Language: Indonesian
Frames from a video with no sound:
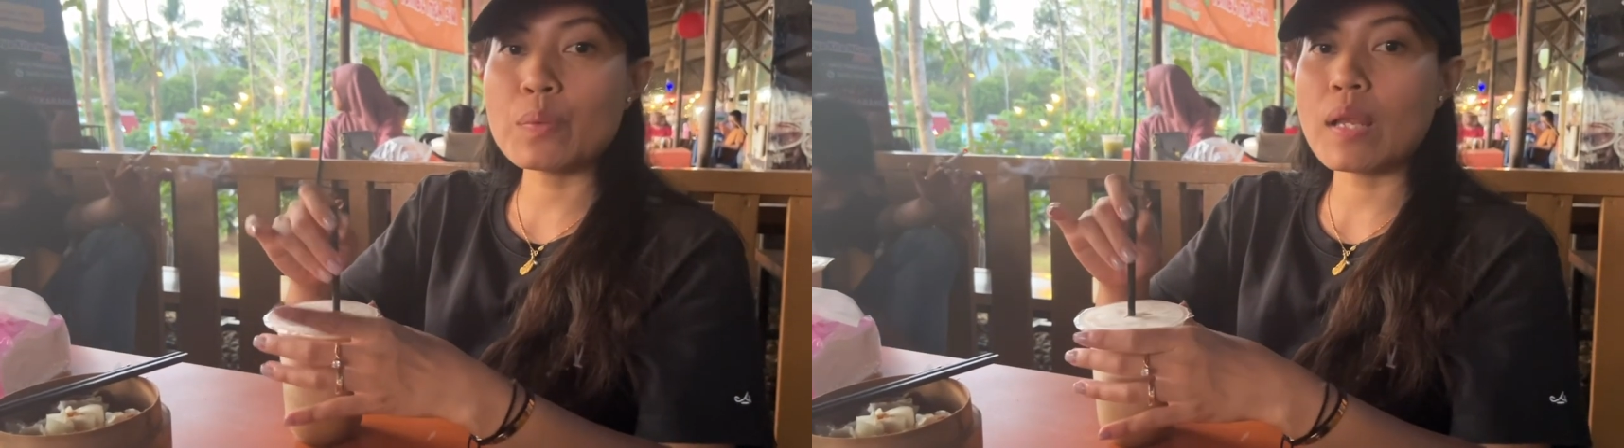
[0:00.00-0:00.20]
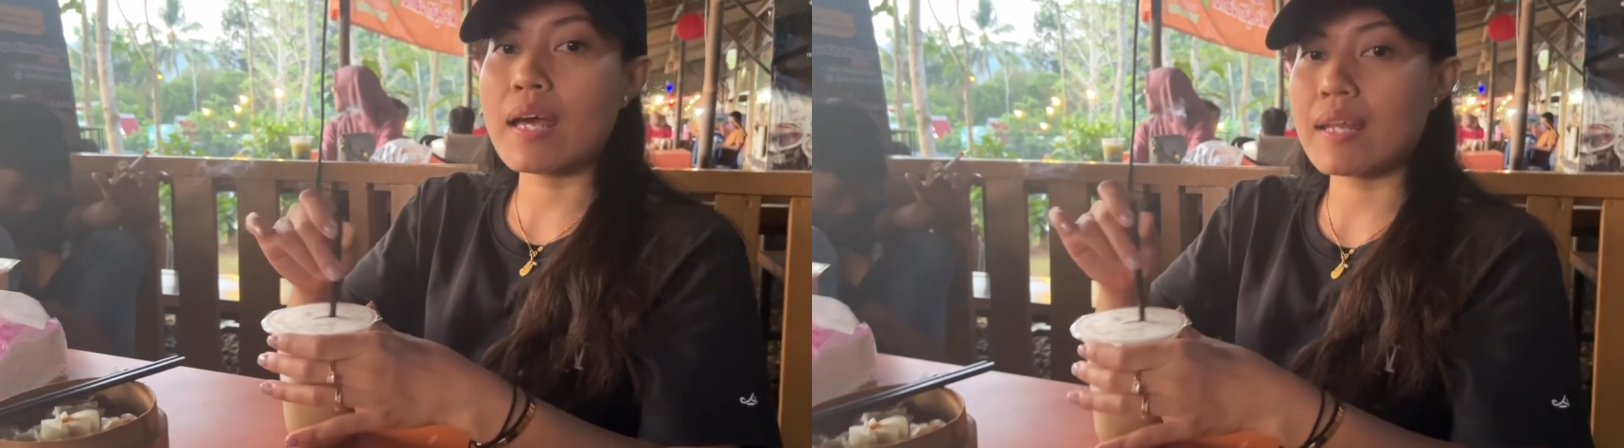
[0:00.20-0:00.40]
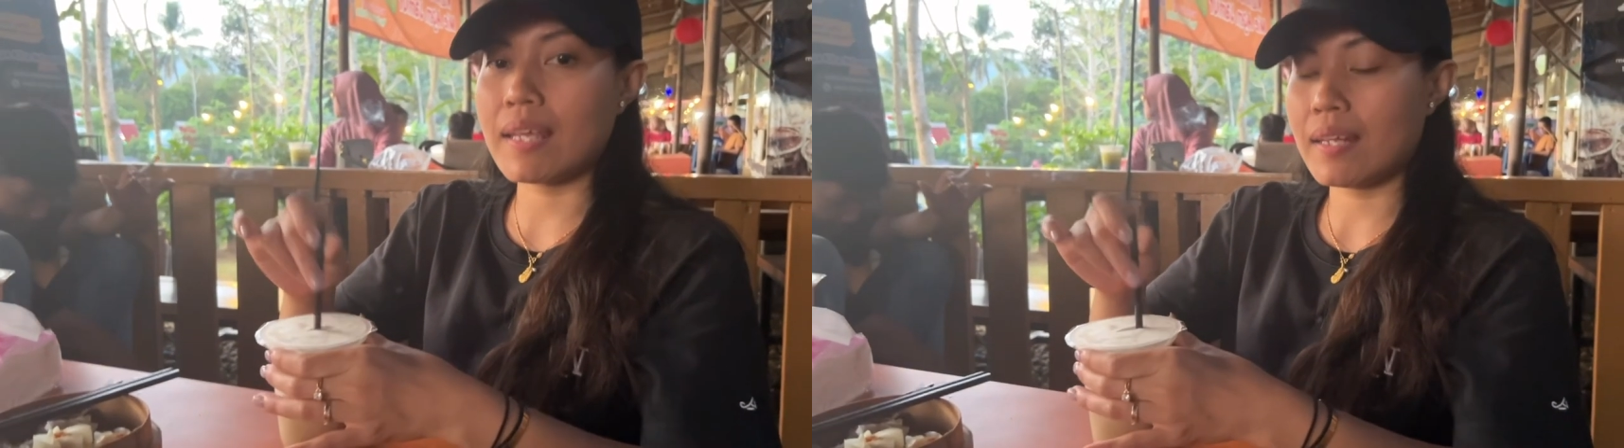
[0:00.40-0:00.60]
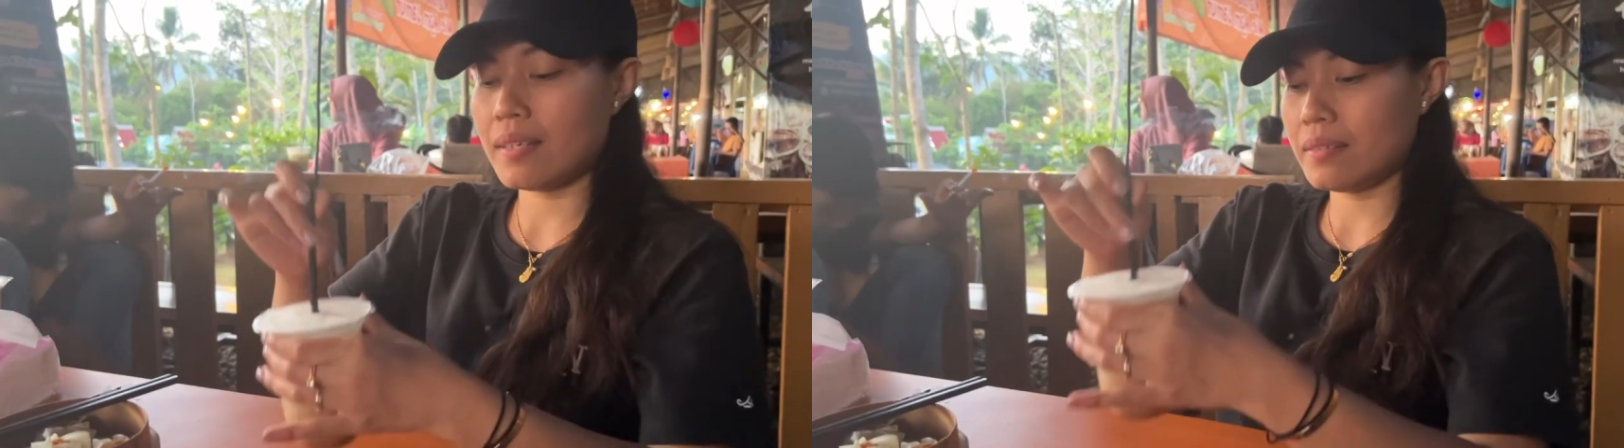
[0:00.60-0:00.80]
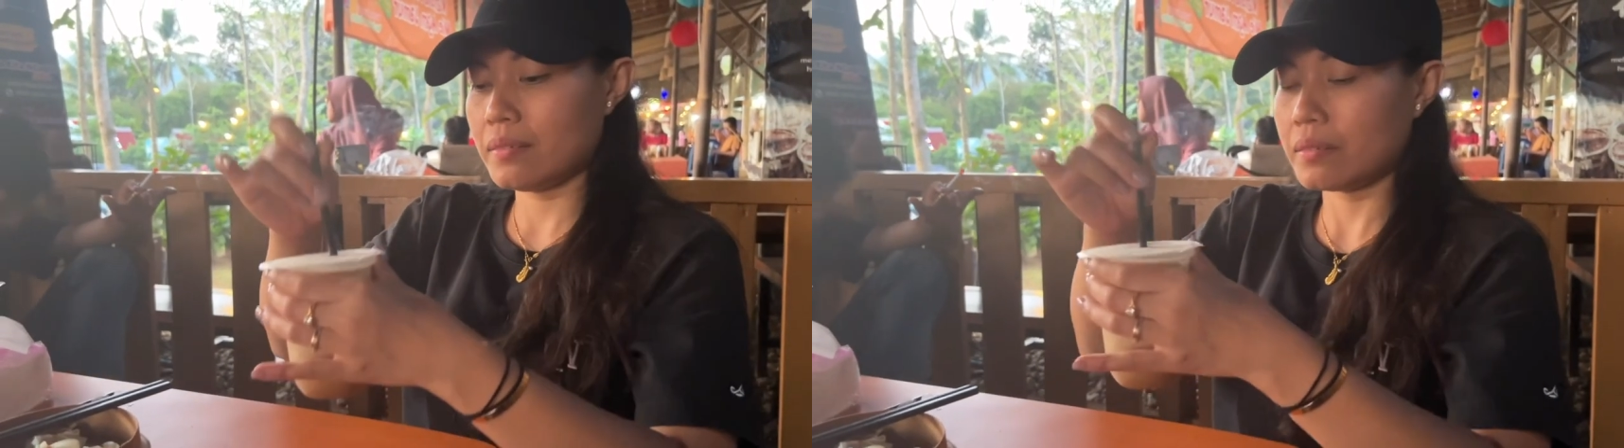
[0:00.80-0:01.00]
gula aren
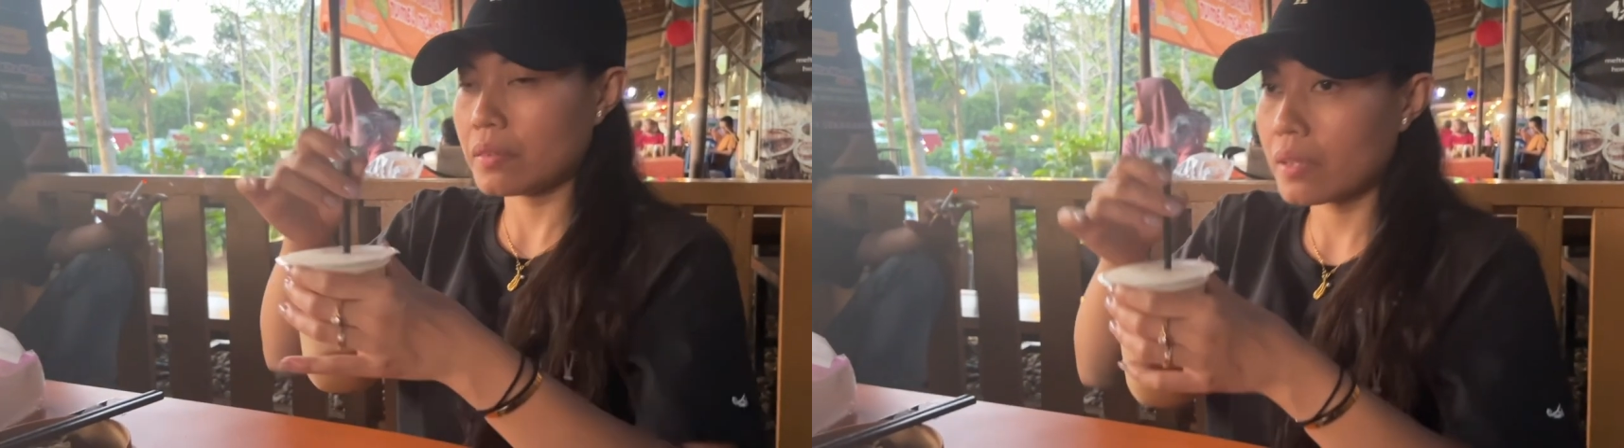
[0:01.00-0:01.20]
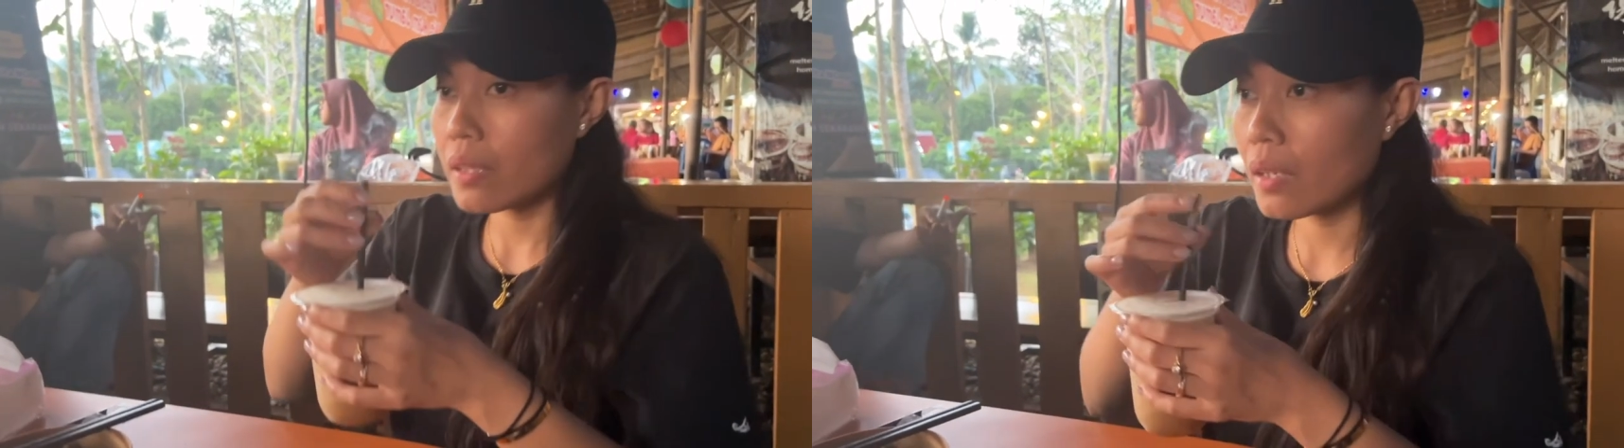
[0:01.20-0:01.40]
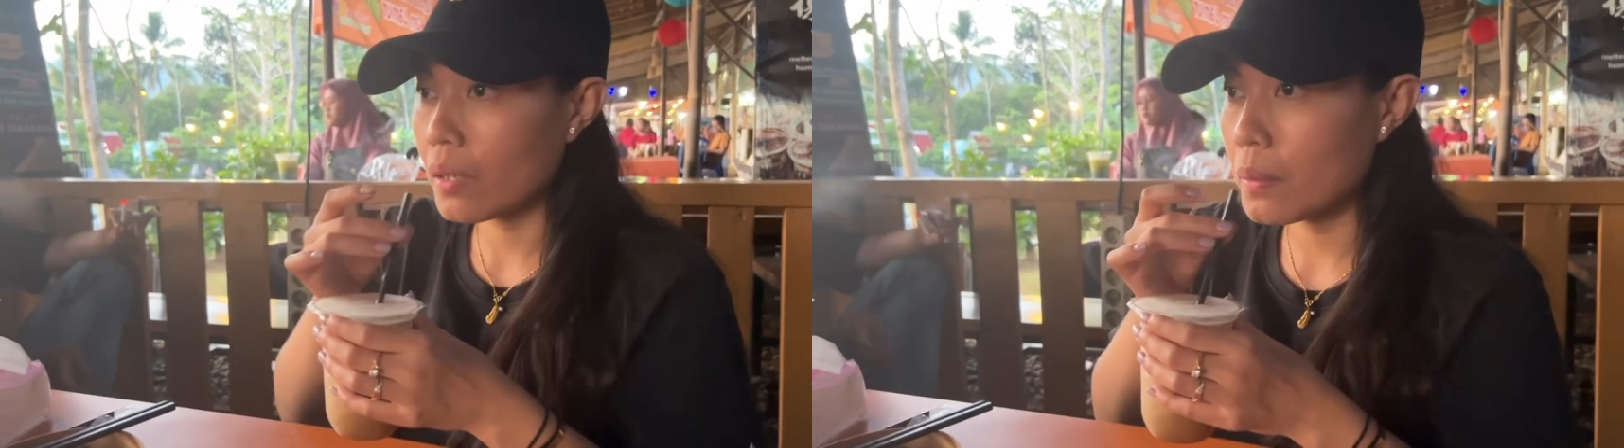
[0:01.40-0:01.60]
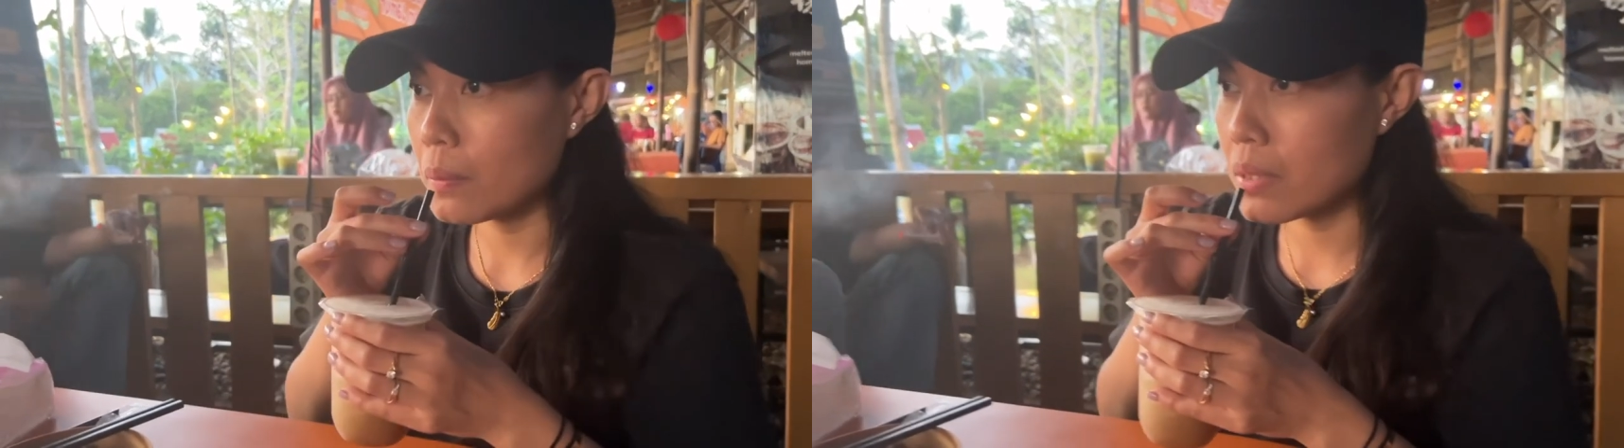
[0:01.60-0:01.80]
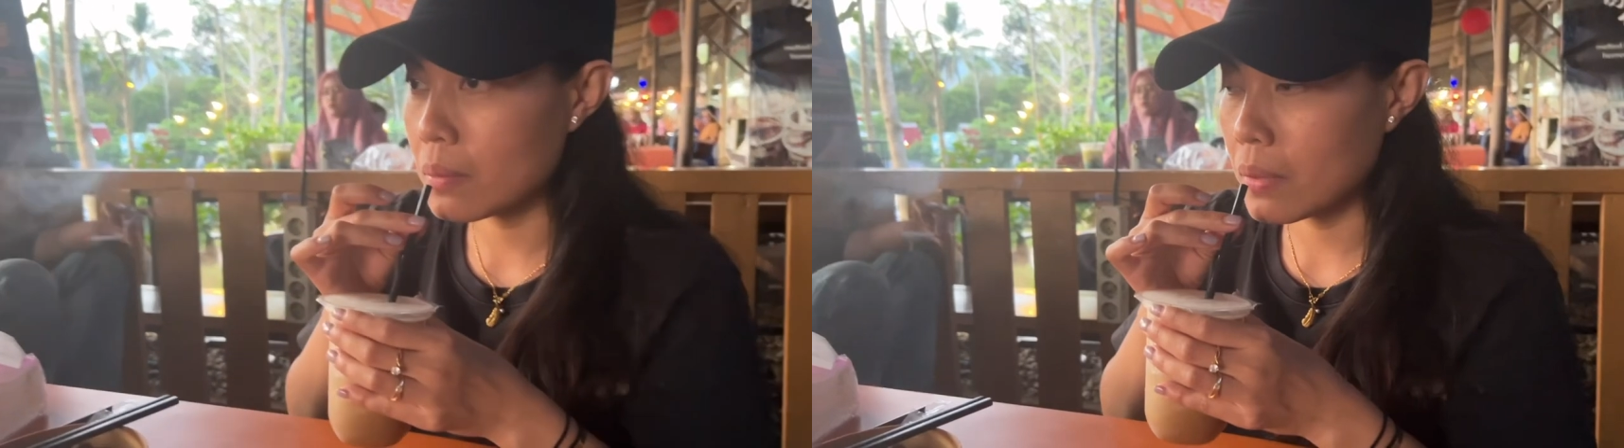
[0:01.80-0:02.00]
Ya coba enak
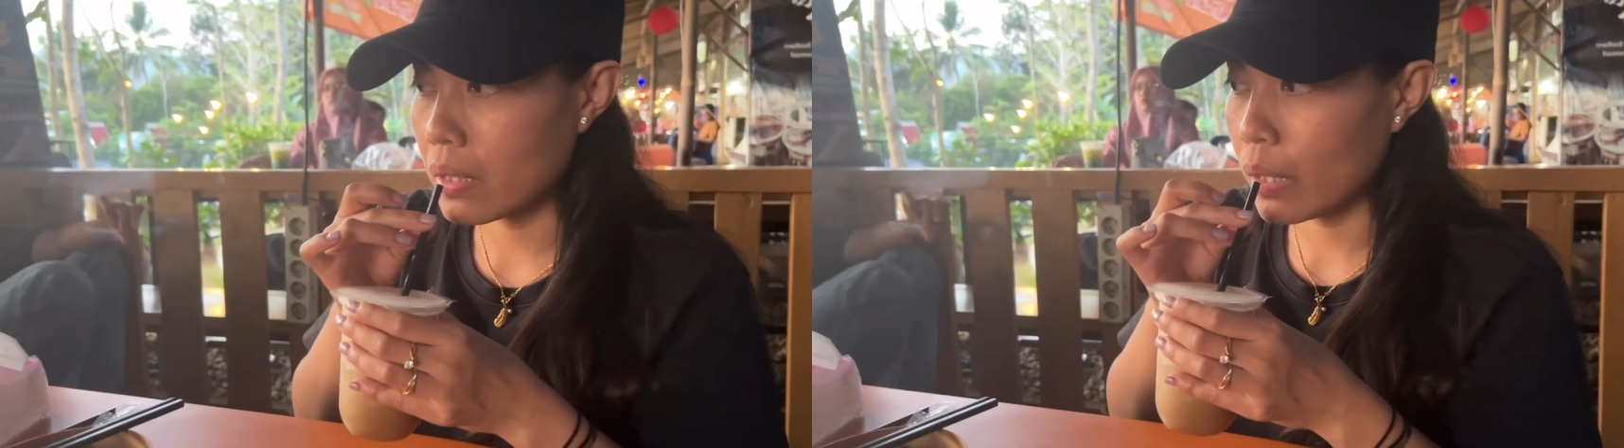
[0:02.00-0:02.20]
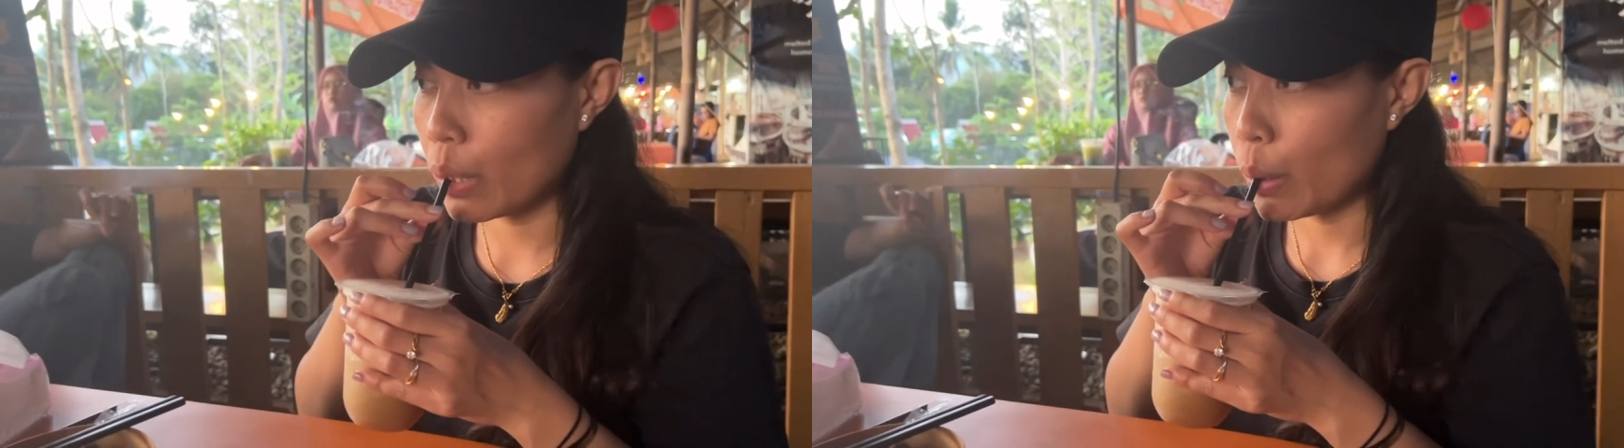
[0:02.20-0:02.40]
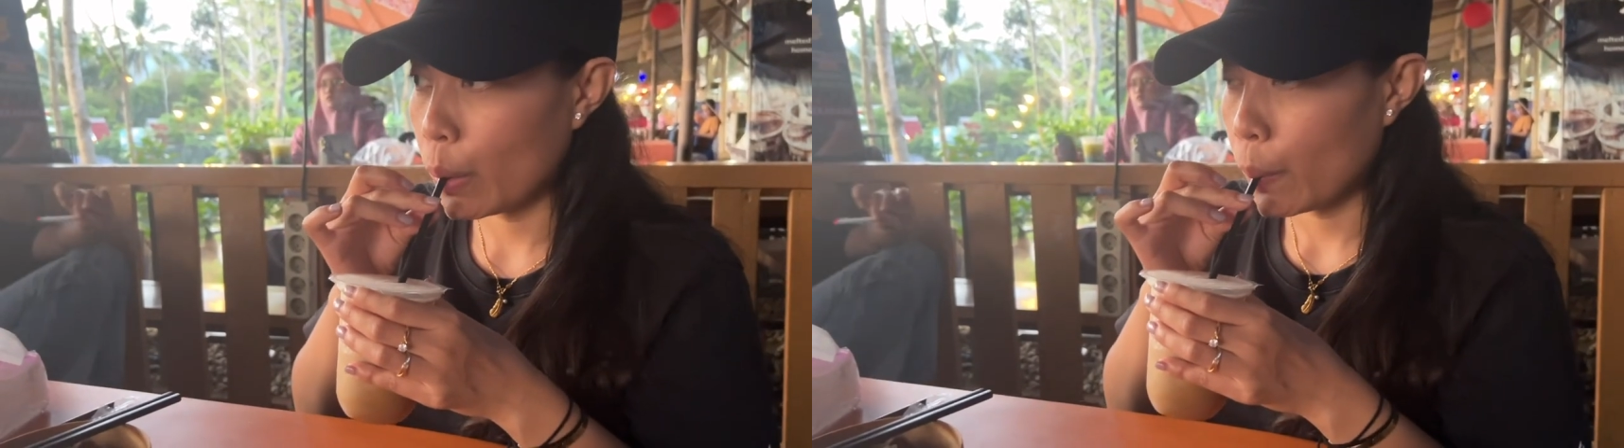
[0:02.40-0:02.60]
apa kagak?